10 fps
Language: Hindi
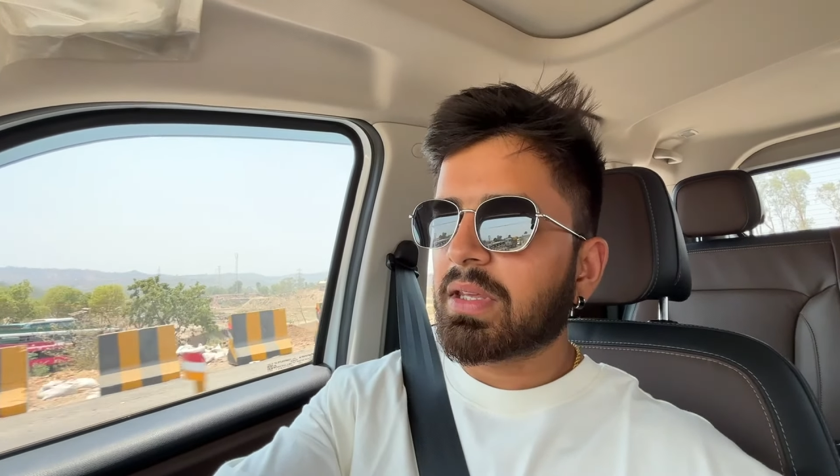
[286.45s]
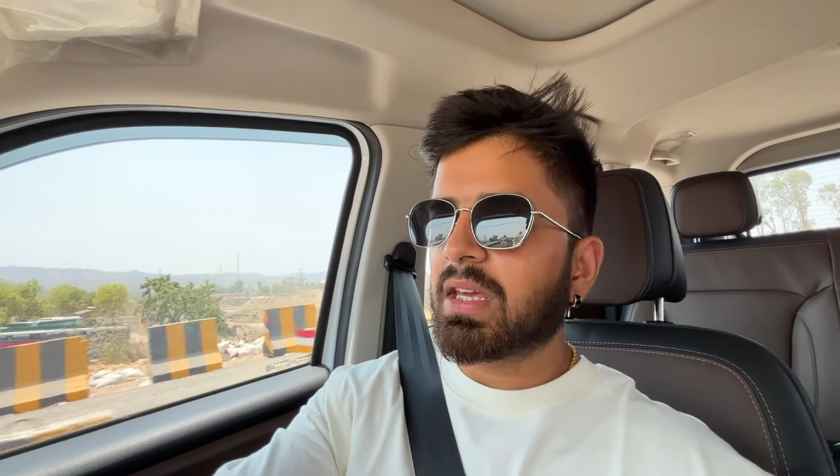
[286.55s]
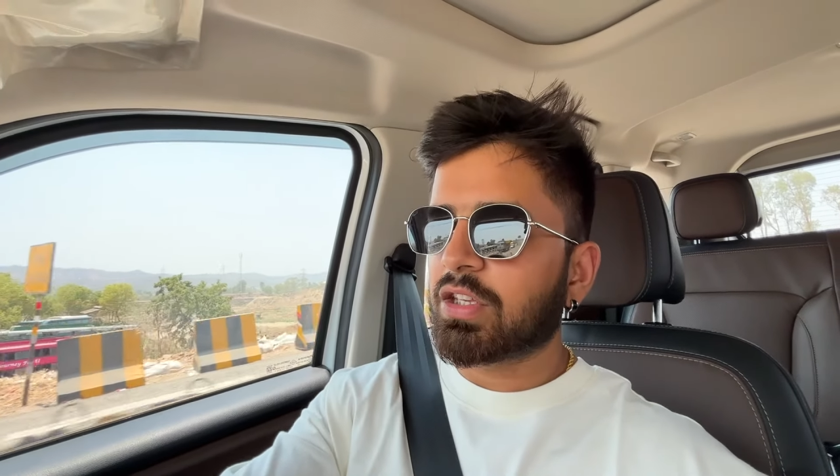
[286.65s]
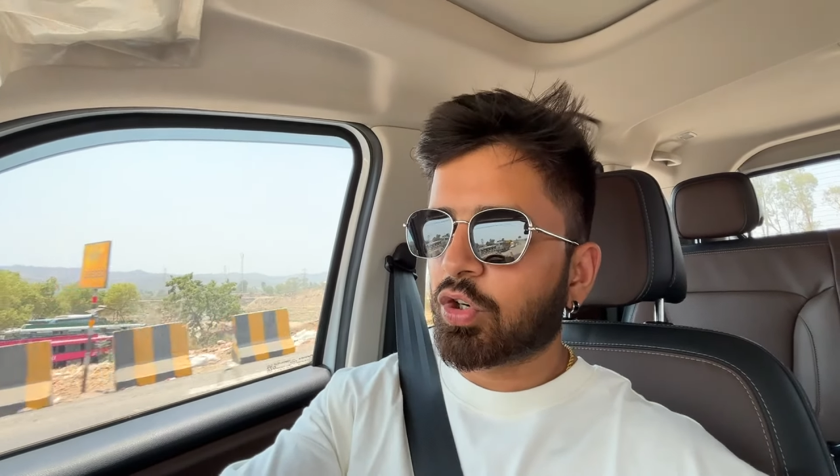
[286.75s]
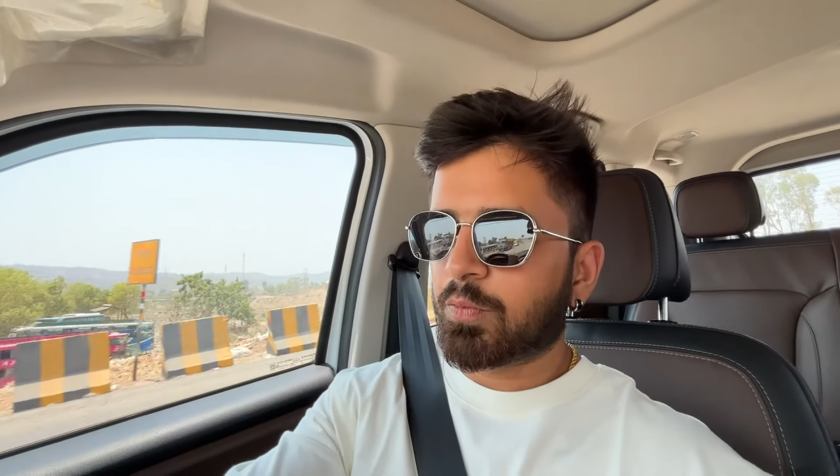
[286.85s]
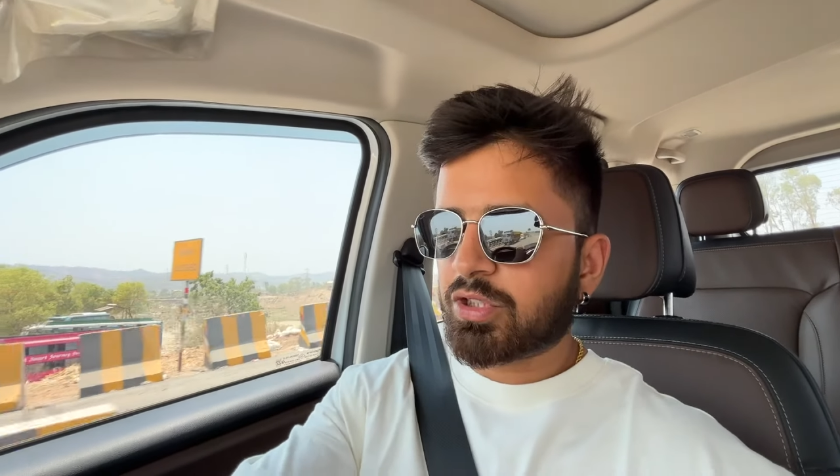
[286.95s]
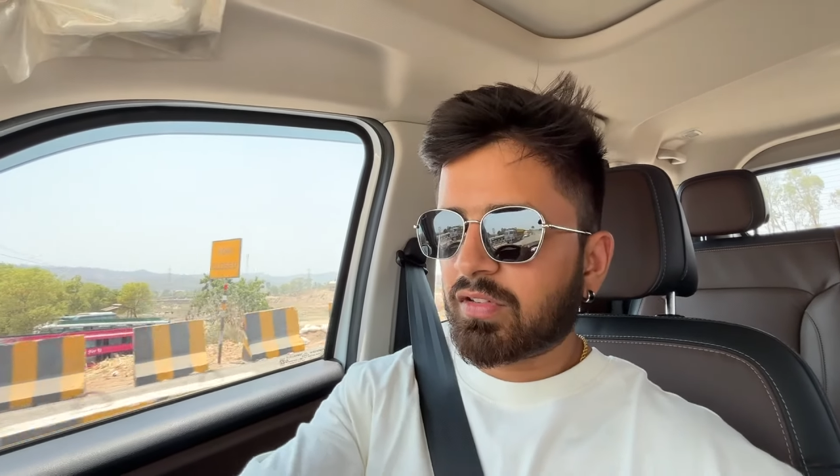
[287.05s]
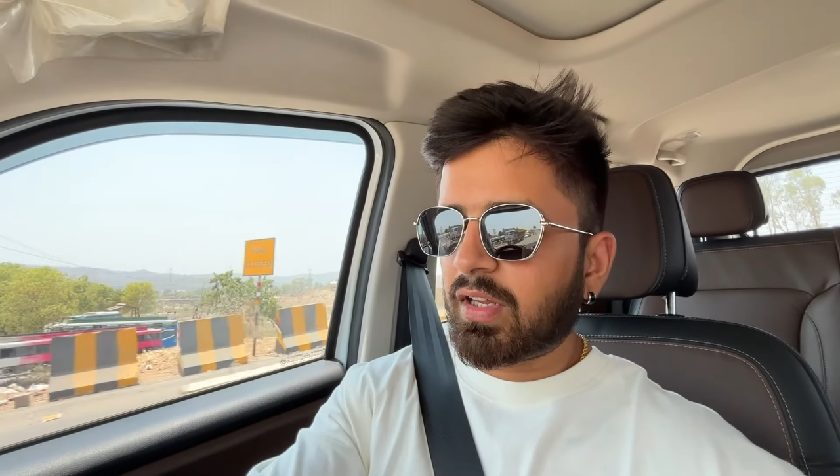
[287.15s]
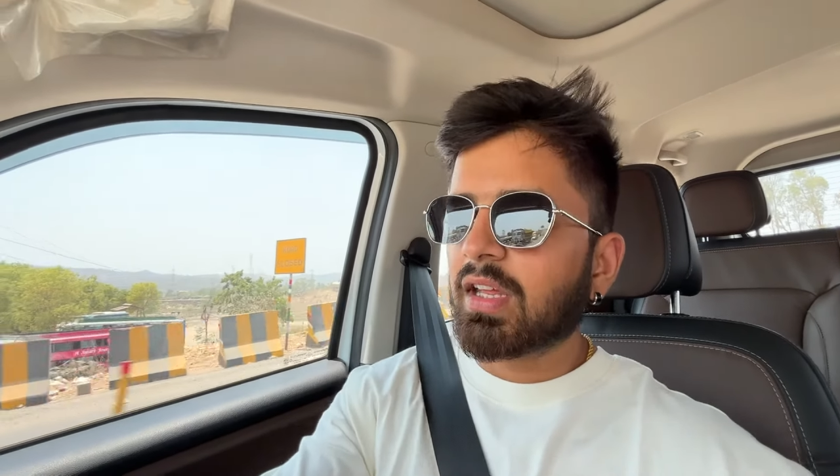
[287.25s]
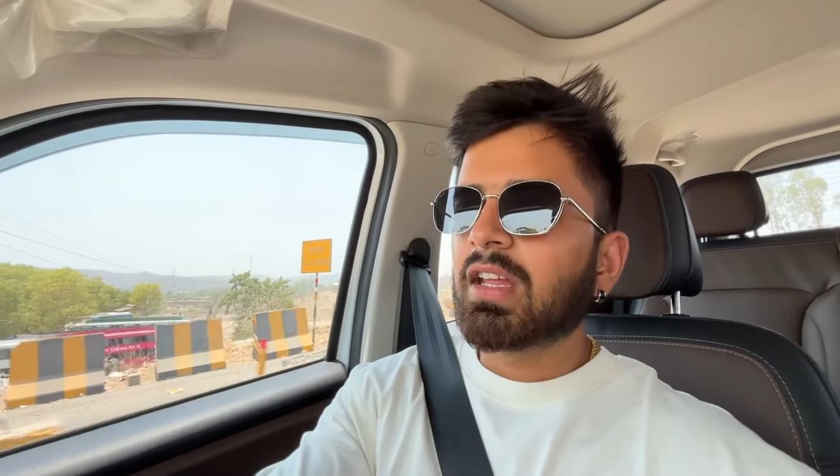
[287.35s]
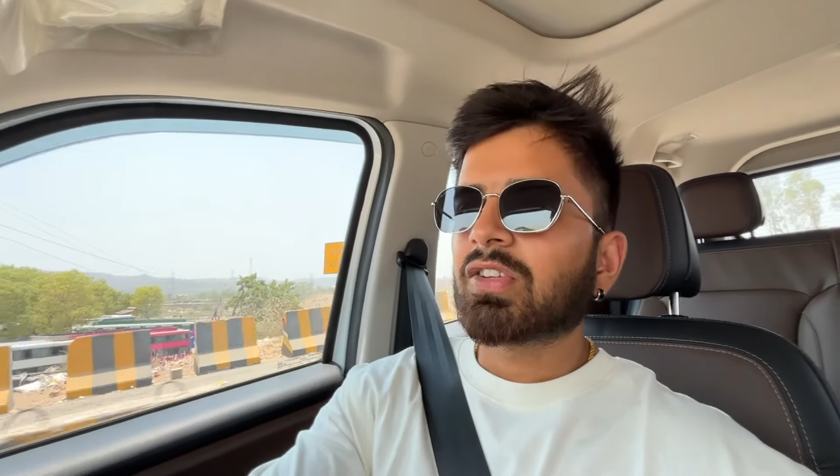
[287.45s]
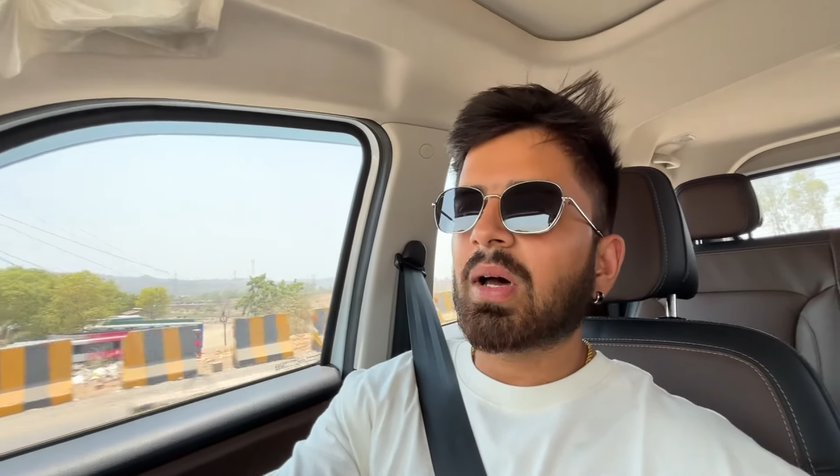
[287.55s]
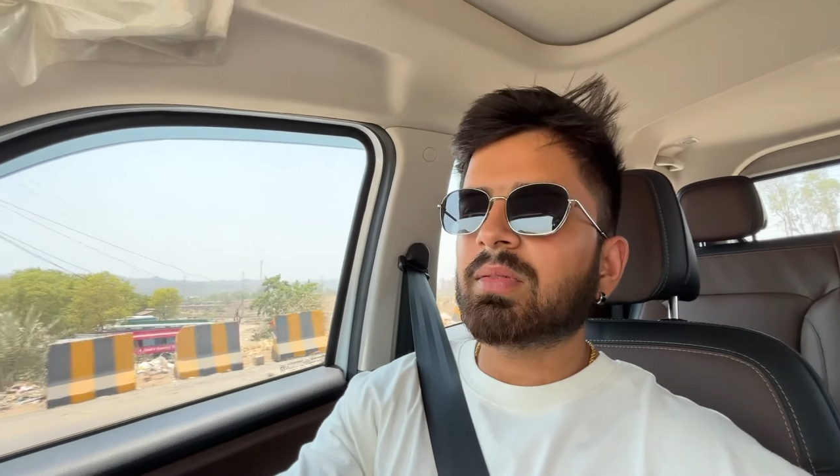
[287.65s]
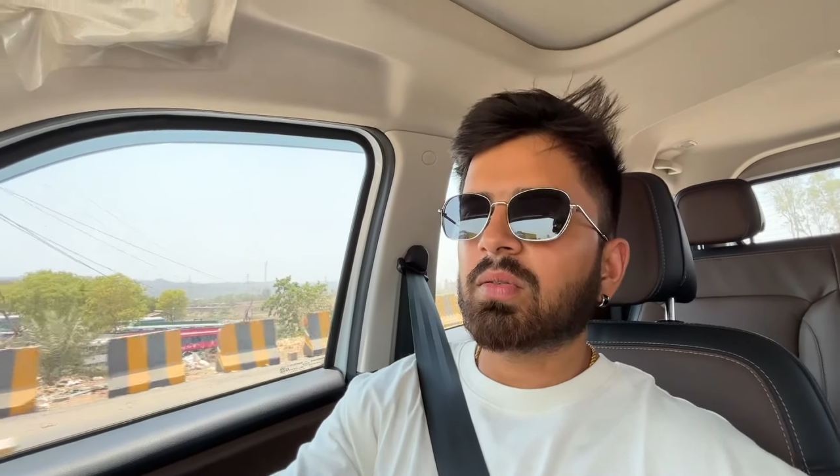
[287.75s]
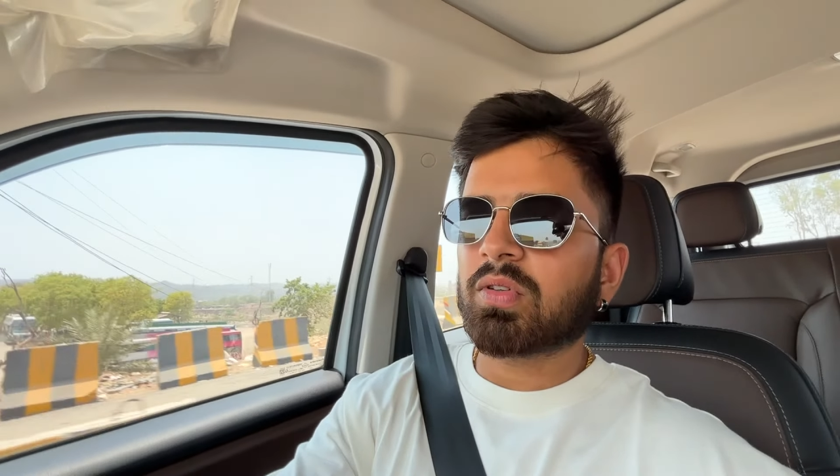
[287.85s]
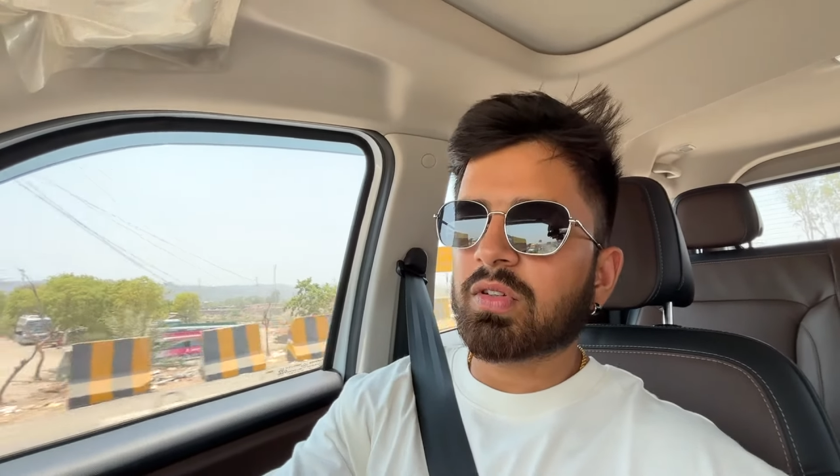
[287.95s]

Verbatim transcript: ये ये ऑप्शन हैं तो आप सबको